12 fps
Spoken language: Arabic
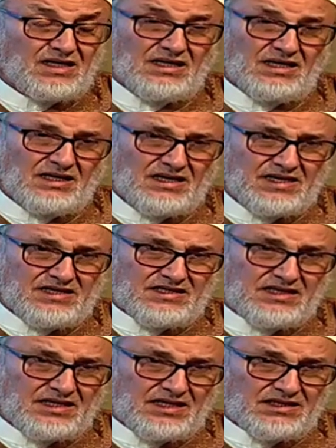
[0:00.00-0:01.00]
إلى
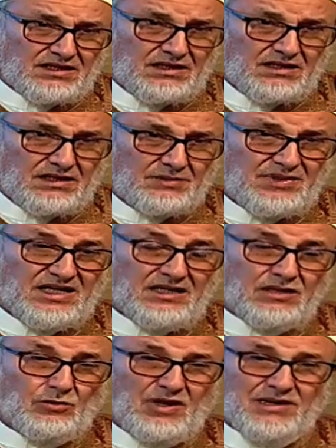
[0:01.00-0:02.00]
سيرة نبينا
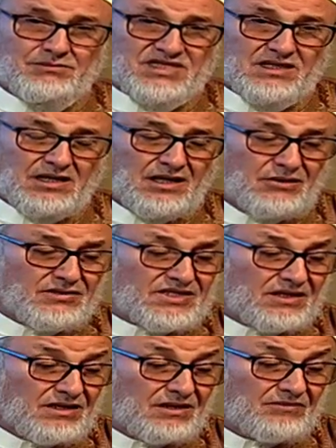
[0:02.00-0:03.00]
محمد صلى الله عليه
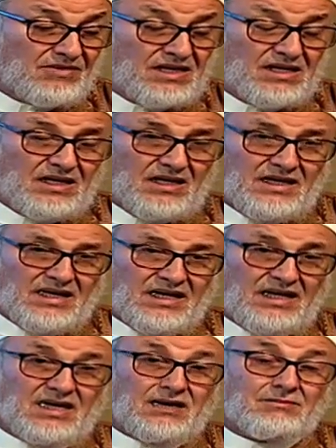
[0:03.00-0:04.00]
وسلم
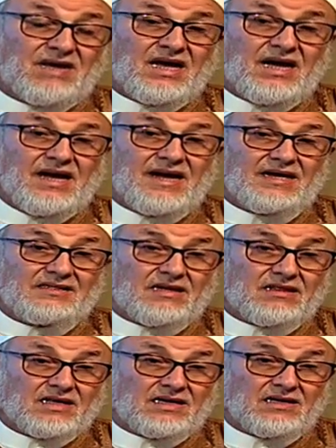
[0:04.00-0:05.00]
إلى ما
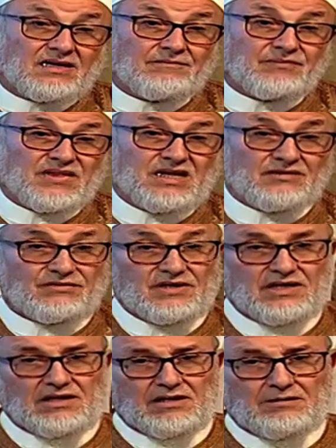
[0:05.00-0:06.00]
حدث
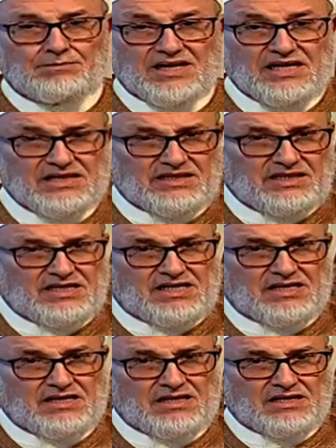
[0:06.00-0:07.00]
في
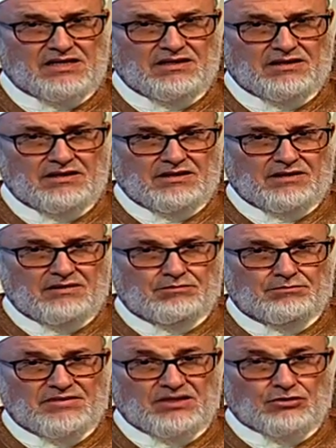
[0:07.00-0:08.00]
بلدنا هذا
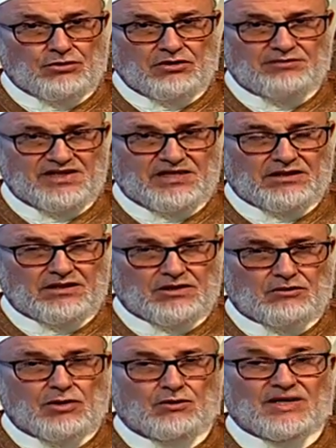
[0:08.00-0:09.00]
من ظلم
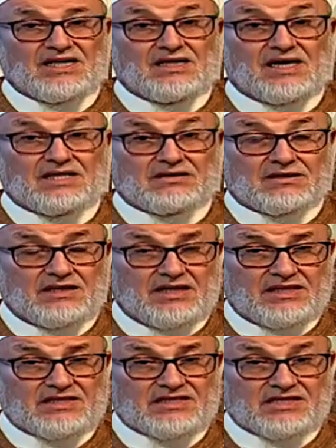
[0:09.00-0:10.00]
وويلات
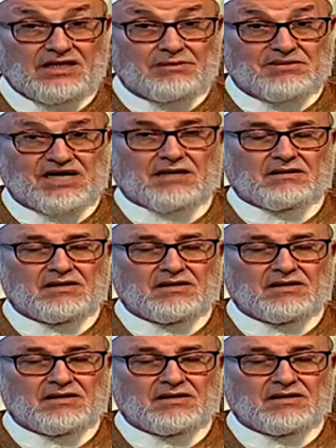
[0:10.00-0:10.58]
الاستعمار